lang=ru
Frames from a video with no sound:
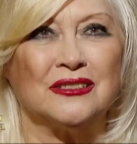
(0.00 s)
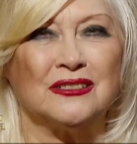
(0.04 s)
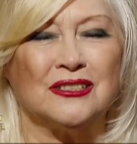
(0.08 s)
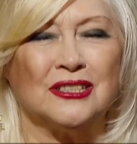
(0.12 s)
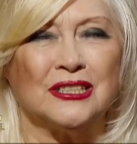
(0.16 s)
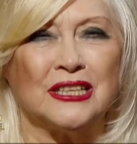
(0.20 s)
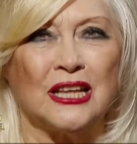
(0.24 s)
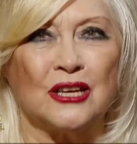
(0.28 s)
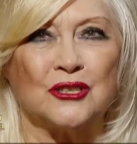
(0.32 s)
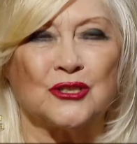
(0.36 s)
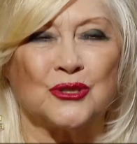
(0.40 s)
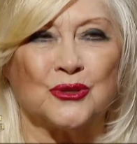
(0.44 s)

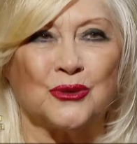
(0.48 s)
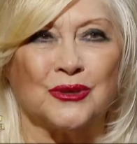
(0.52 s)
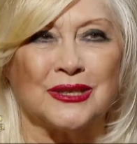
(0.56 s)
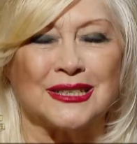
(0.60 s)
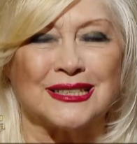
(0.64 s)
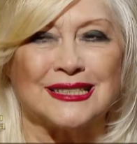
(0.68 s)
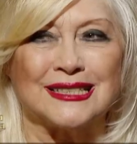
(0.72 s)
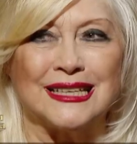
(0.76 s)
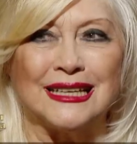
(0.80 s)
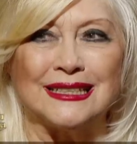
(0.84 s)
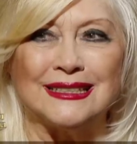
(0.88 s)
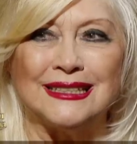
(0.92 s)
считает, что
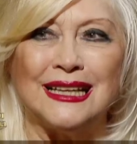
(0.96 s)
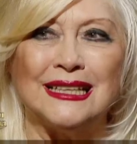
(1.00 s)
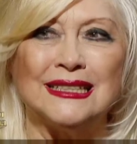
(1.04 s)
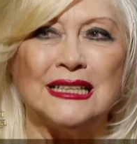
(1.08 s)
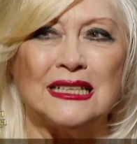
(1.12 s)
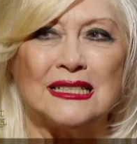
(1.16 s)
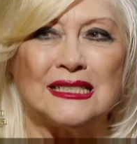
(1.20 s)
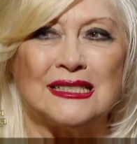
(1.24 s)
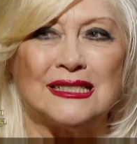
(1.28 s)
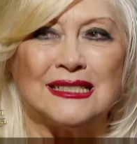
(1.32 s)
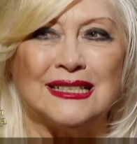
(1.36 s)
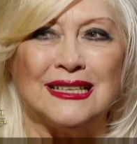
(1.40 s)
красота на
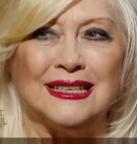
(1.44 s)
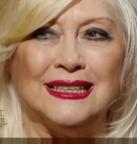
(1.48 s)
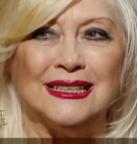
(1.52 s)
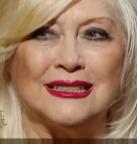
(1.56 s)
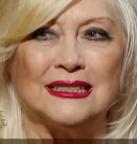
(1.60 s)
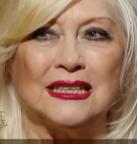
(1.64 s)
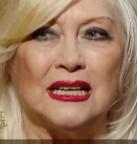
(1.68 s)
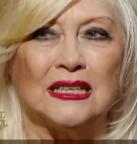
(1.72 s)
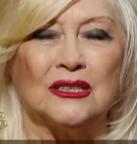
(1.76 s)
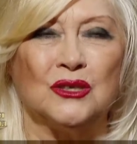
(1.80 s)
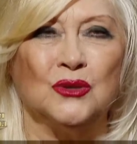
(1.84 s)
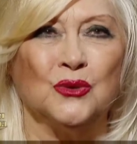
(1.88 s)
сцене –
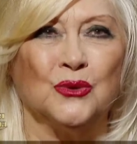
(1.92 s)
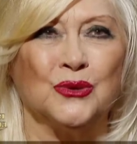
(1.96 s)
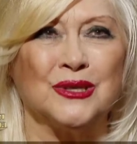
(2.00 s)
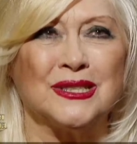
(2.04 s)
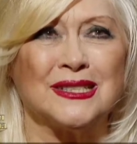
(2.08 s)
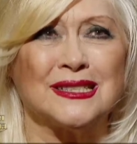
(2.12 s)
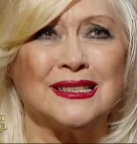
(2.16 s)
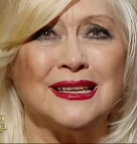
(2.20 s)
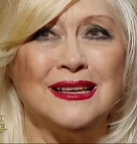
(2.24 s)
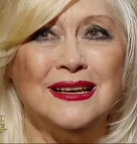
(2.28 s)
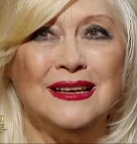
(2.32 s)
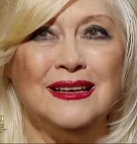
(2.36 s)
это одно
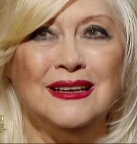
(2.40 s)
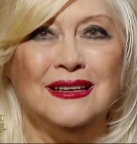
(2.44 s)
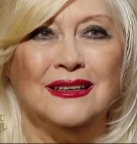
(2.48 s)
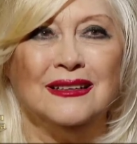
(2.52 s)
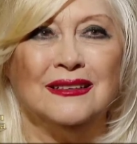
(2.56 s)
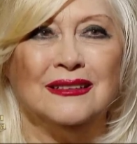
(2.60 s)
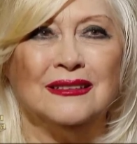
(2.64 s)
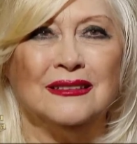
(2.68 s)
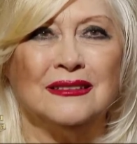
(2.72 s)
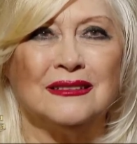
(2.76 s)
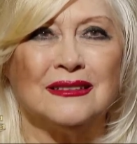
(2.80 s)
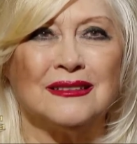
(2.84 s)
из
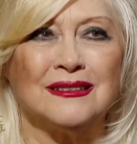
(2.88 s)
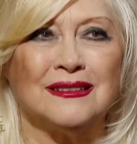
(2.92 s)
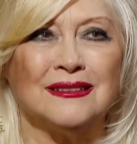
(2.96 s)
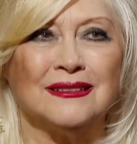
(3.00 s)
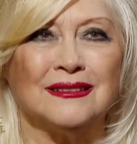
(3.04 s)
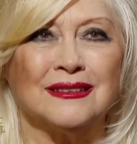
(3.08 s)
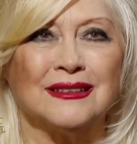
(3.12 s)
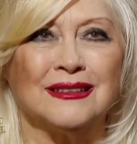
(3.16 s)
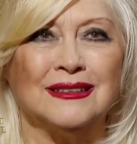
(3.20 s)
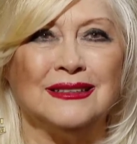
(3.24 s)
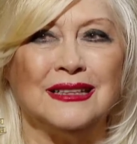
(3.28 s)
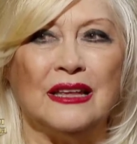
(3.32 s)
э, э,
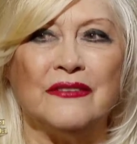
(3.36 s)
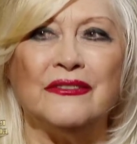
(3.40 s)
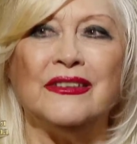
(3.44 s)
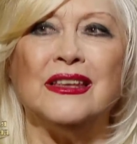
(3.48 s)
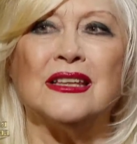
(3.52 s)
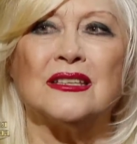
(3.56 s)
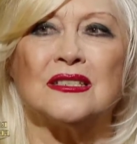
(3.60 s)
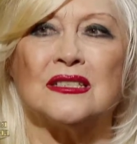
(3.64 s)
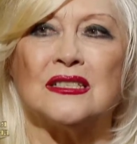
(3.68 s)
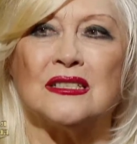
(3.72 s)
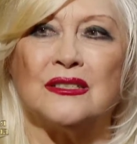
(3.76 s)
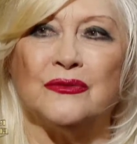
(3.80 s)

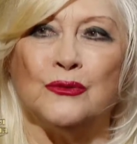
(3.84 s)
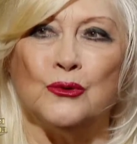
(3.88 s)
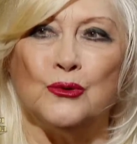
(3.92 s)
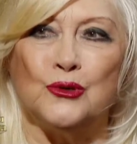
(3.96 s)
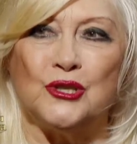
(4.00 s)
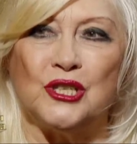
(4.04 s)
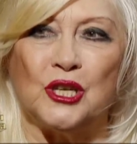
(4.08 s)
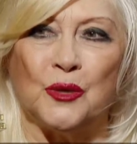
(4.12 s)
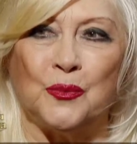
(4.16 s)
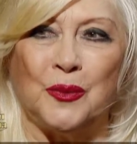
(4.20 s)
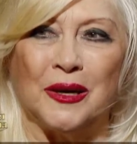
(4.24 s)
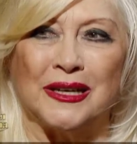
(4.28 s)

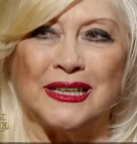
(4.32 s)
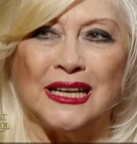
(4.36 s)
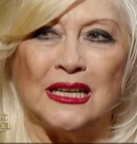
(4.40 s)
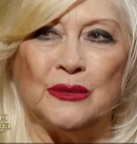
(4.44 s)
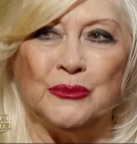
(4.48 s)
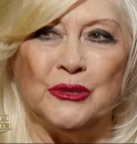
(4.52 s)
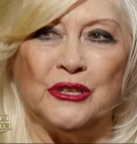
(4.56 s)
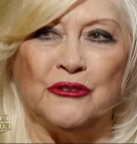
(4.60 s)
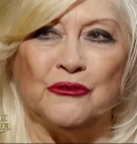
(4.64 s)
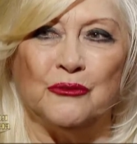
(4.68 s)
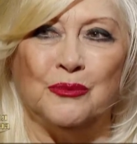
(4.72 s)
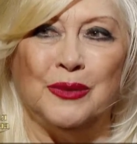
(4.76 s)
главенствующих, по крайней
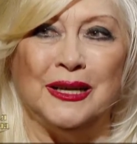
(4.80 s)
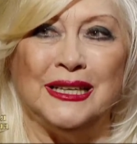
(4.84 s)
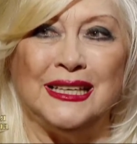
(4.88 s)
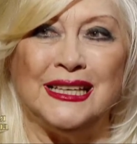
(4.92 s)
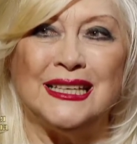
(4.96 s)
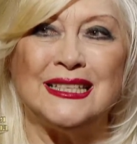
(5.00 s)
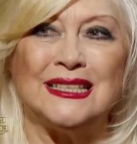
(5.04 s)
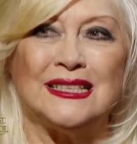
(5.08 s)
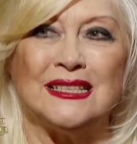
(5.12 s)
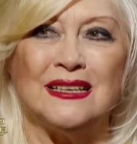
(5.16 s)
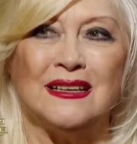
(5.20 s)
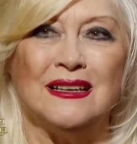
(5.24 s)
мере, в
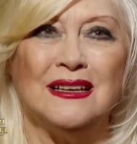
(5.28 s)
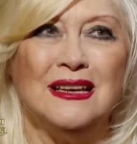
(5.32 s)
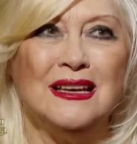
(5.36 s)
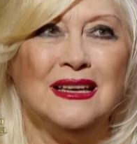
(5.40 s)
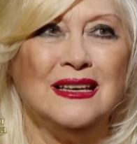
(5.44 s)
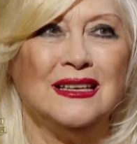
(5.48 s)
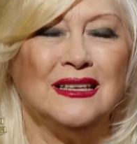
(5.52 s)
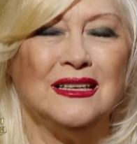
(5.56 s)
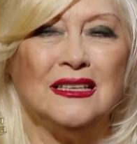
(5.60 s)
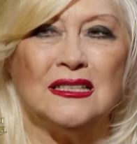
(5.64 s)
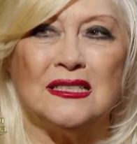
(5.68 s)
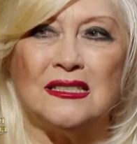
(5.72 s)
балете,
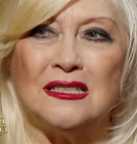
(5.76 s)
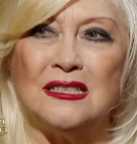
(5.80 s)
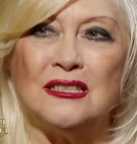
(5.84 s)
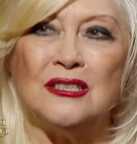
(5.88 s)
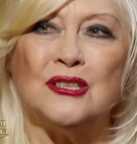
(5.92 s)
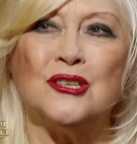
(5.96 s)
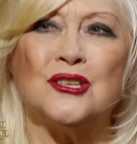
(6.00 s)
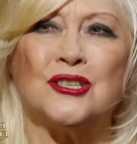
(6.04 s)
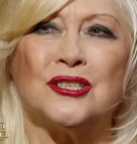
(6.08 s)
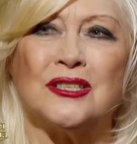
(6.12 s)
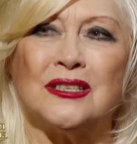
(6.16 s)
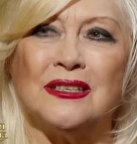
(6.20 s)

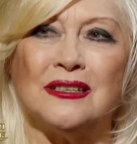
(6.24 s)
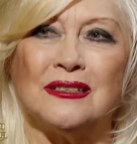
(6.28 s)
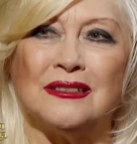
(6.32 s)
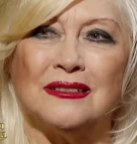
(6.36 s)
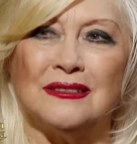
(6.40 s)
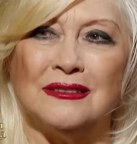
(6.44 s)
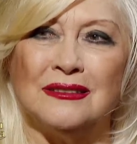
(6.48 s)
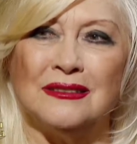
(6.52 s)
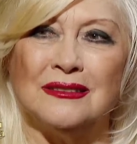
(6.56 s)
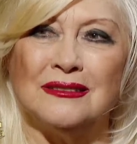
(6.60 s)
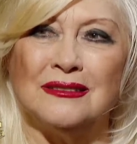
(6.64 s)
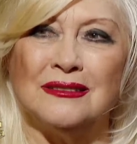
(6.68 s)
эстетических
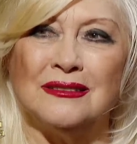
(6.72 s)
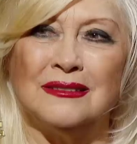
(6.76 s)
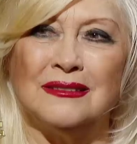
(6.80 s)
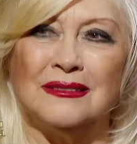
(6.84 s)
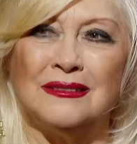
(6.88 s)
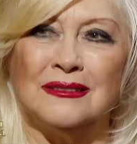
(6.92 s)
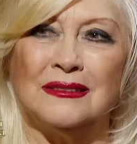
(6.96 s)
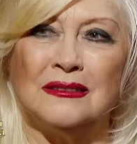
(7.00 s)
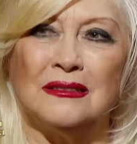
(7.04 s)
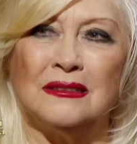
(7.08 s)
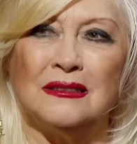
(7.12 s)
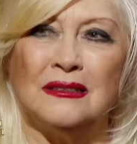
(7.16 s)

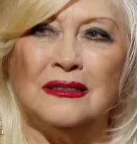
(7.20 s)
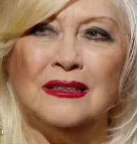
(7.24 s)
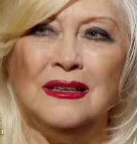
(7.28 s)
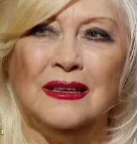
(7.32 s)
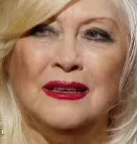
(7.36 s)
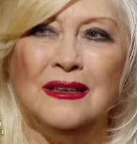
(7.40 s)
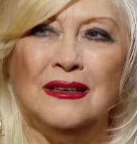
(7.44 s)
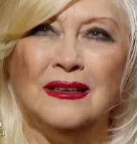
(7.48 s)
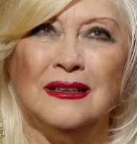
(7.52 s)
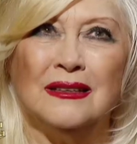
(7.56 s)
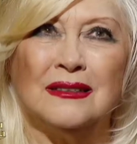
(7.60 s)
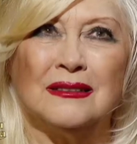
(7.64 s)
э,
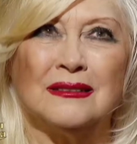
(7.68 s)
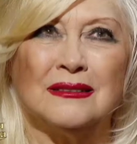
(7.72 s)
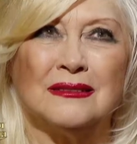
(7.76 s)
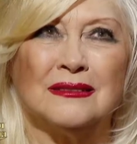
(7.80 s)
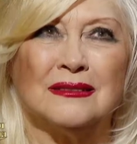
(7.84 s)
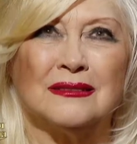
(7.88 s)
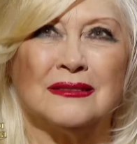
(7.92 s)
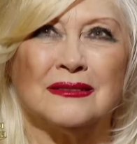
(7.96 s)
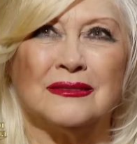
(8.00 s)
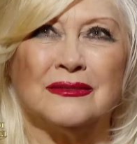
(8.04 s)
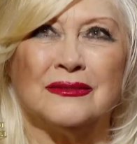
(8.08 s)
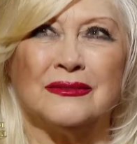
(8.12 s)

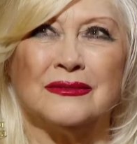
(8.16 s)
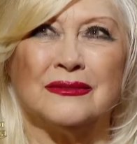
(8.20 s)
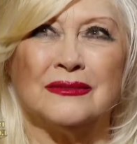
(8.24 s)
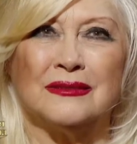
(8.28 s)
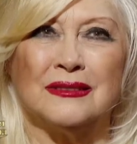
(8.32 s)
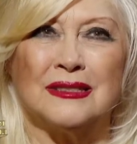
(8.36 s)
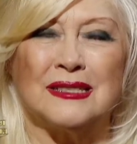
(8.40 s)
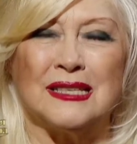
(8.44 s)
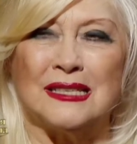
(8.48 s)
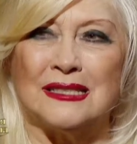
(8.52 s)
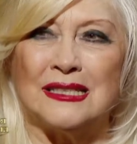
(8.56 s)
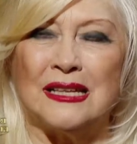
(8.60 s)

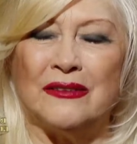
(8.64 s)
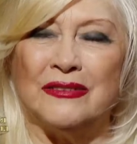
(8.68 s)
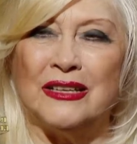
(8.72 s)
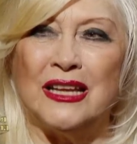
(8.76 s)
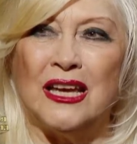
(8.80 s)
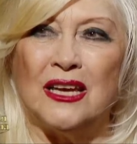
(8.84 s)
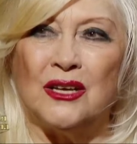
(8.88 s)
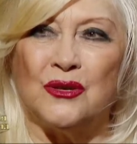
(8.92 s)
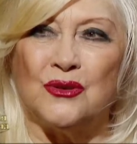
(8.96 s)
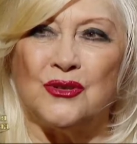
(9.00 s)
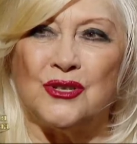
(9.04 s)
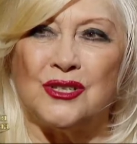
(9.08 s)

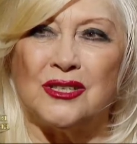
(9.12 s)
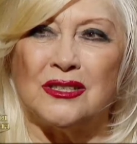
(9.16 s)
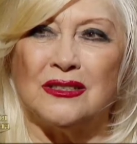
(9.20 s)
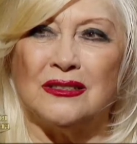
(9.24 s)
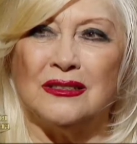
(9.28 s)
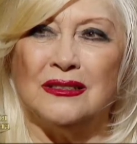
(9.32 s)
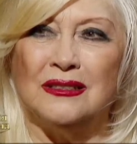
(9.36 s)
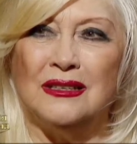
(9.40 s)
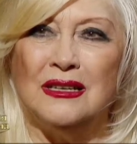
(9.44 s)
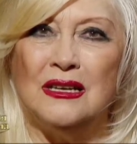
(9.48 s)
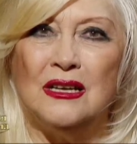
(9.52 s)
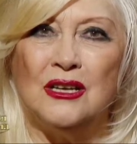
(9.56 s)

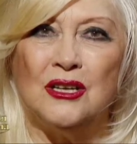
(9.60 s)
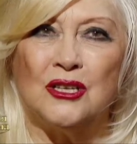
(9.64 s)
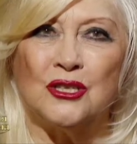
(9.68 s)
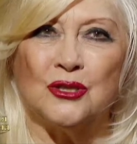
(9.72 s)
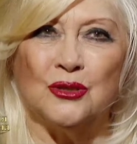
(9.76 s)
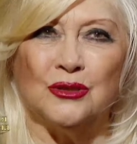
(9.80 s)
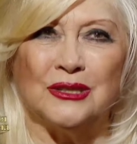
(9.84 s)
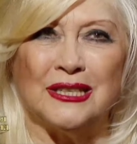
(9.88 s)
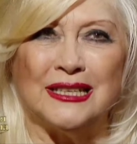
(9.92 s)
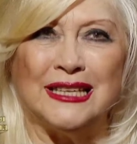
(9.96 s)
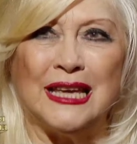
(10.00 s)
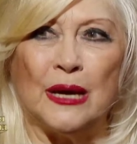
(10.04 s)
составляющих. Что
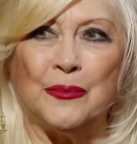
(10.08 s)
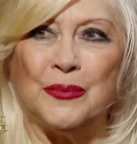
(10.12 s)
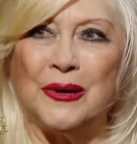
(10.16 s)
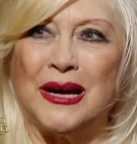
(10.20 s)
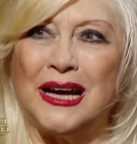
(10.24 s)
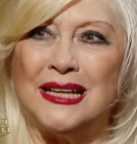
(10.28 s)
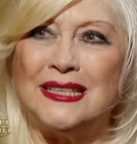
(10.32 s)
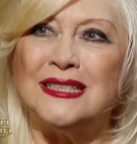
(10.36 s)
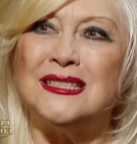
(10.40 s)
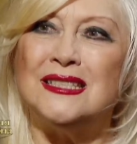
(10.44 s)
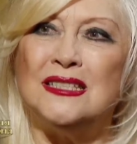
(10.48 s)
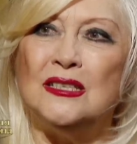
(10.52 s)
это
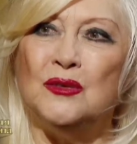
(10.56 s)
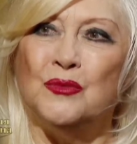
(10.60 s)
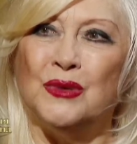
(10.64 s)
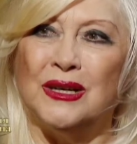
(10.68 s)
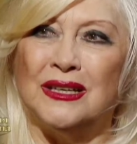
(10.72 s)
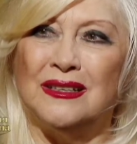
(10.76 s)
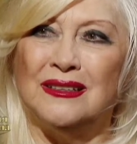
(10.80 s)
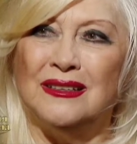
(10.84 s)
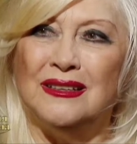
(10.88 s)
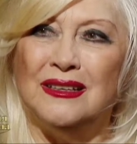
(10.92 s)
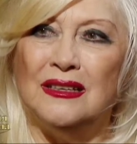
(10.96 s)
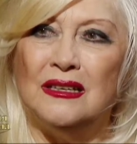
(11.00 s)
необходимо